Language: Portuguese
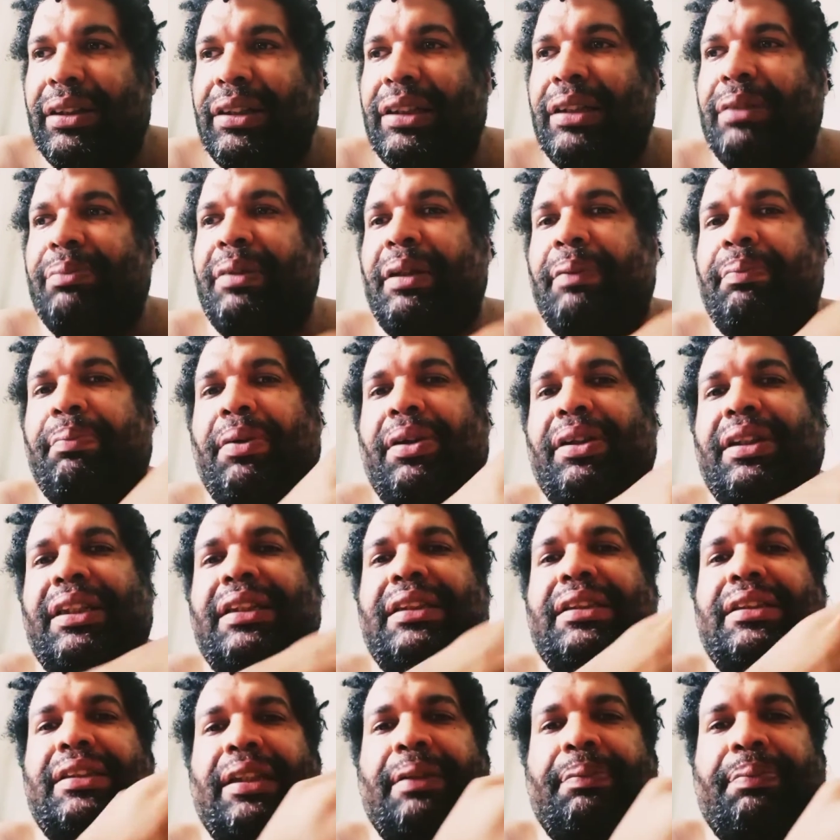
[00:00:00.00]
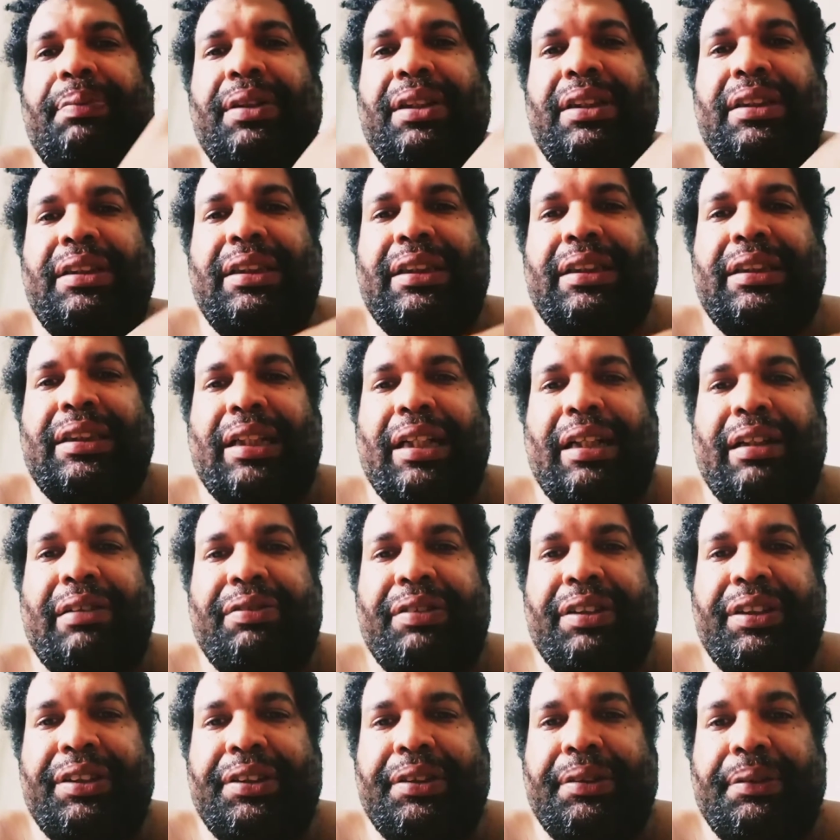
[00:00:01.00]
também podem ser
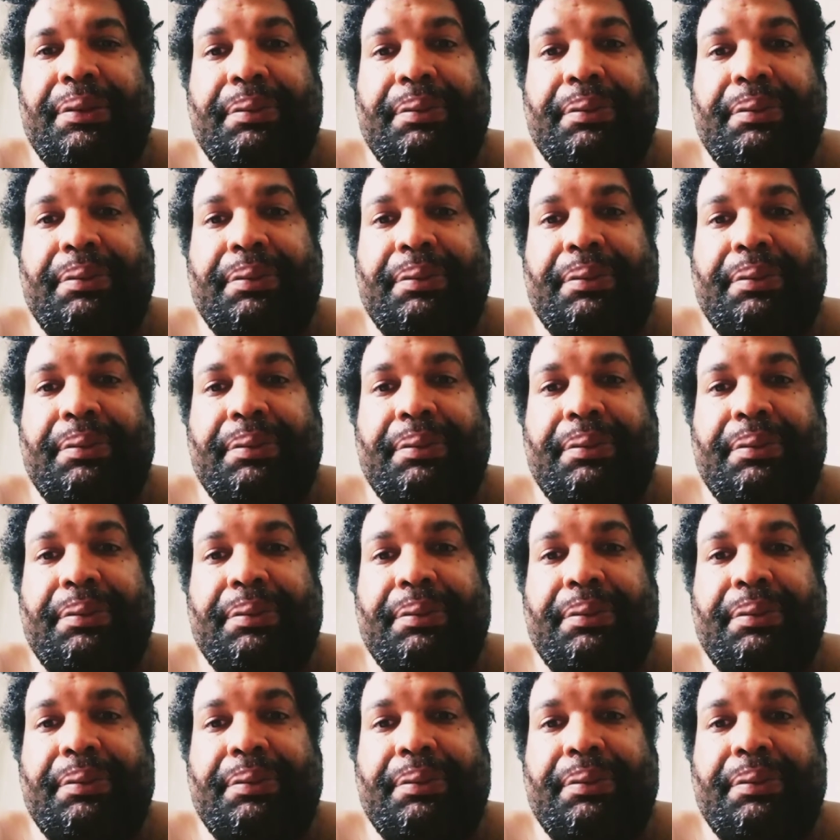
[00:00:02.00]
politizáveis,